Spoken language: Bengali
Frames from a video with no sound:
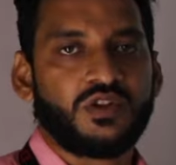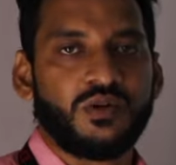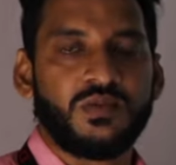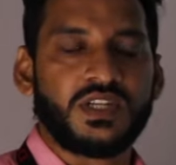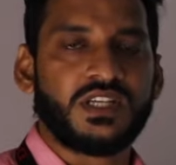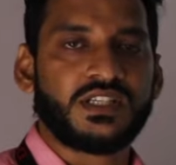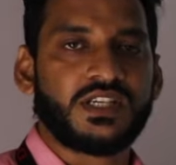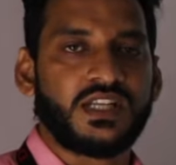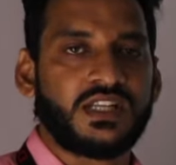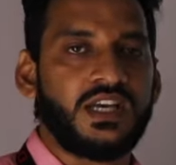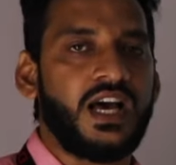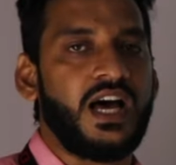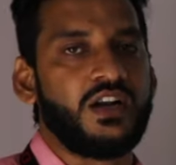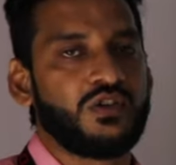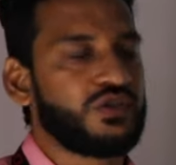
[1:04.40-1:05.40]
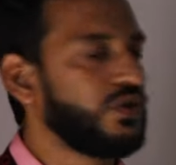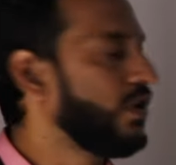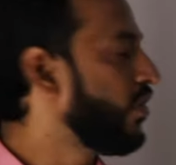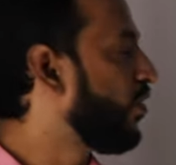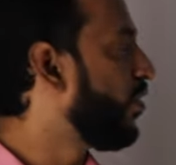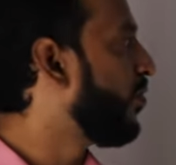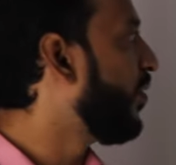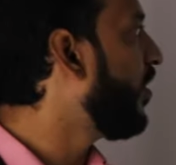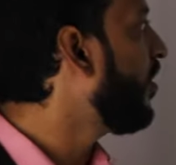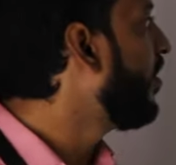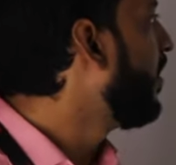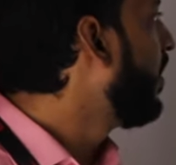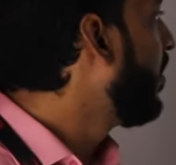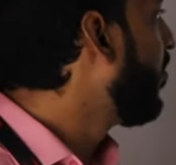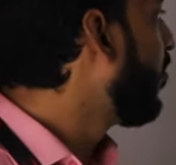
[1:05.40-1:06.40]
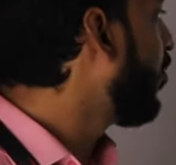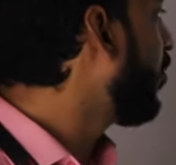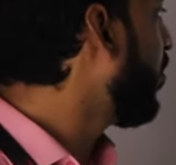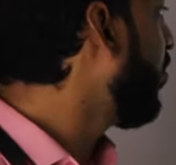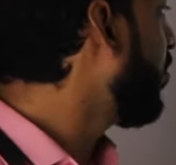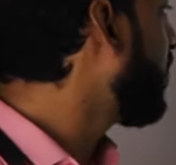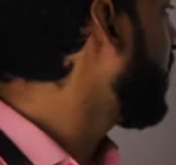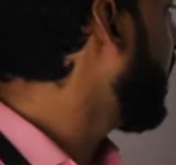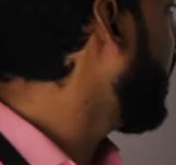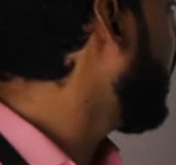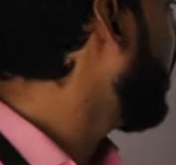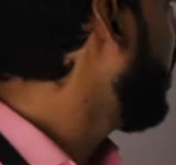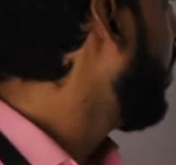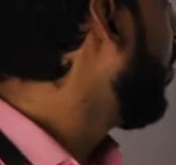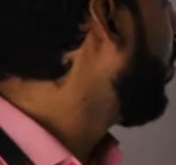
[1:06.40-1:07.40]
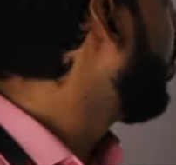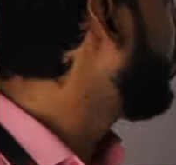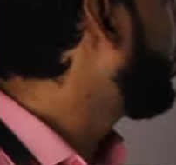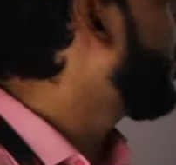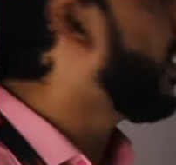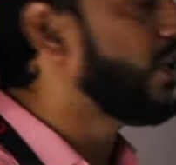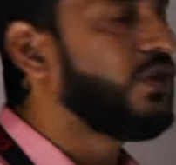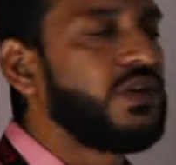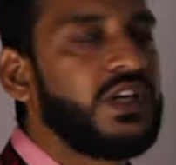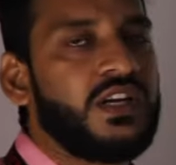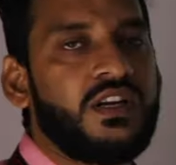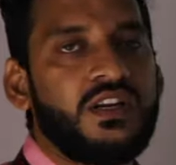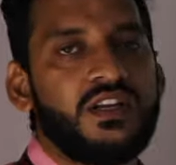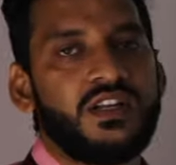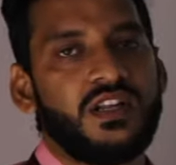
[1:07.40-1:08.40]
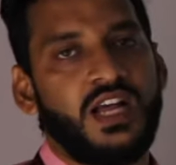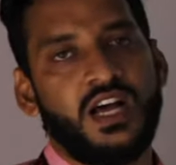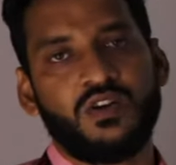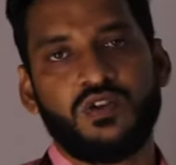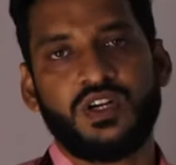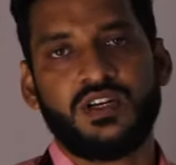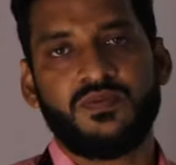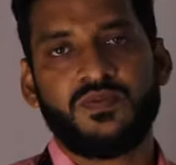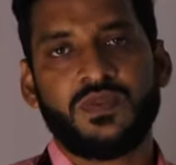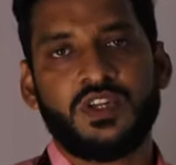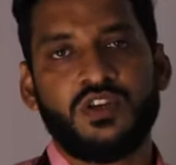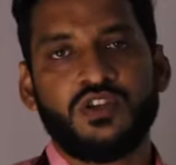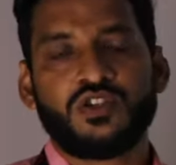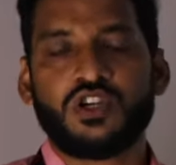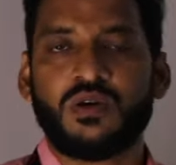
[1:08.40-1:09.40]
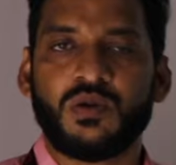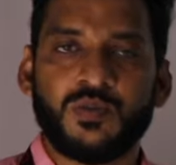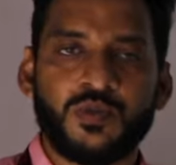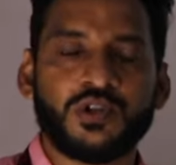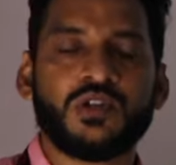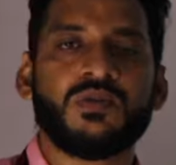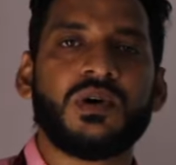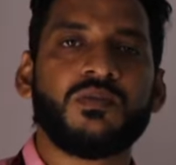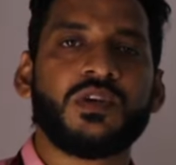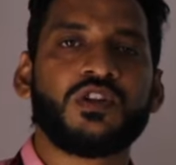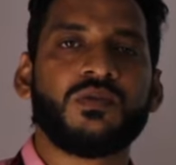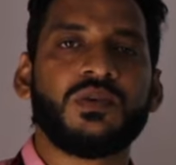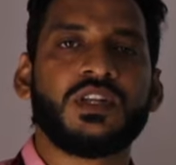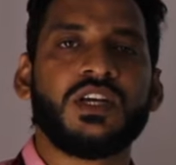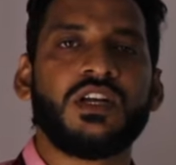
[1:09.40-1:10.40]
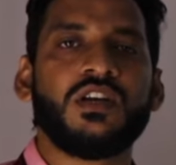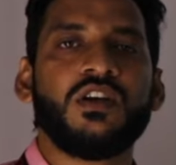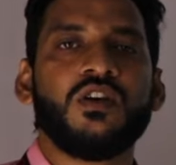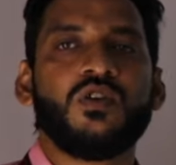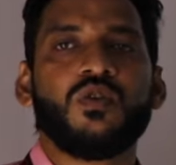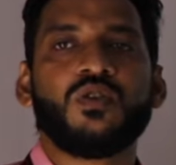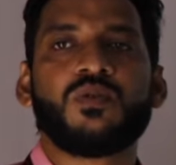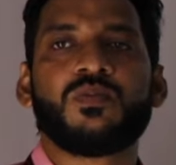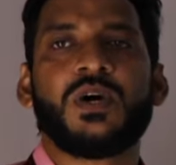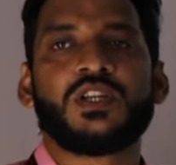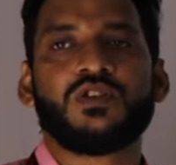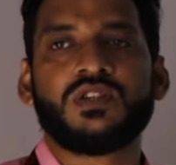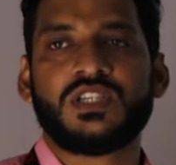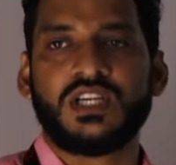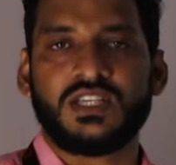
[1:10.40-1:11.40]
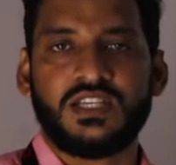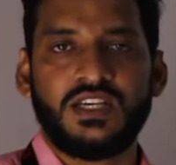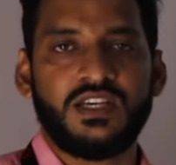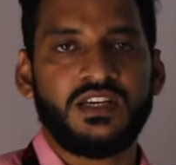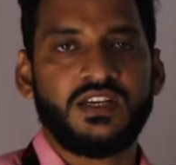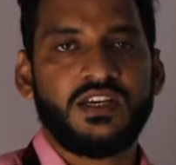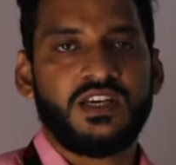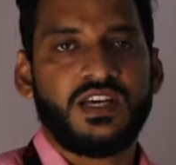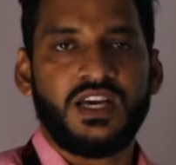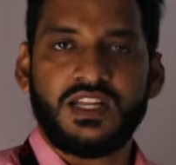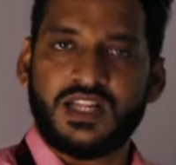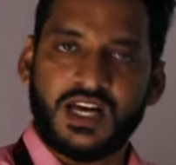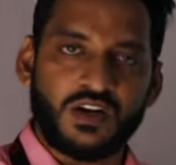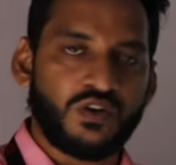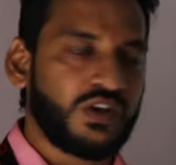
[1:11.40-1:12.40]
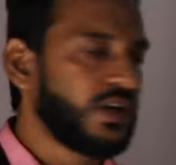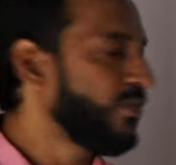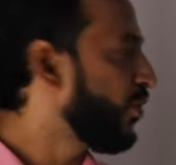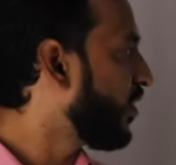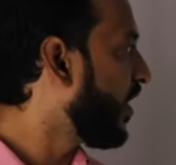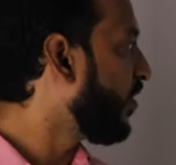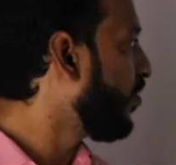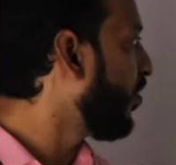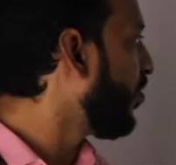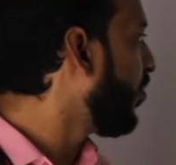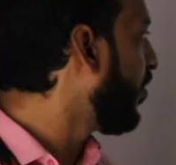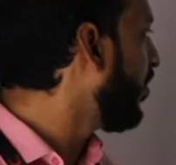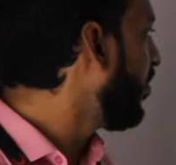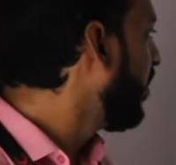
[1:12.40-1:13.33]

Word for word: তোমাদের সাথে আলোচনা করব প্রথম হচ্ছে উৎপাদনের ধারণা সর্বপ্রথম আমরা তোমাদের উৎপাদনটা কি এই ধারণাটা প্রদান করব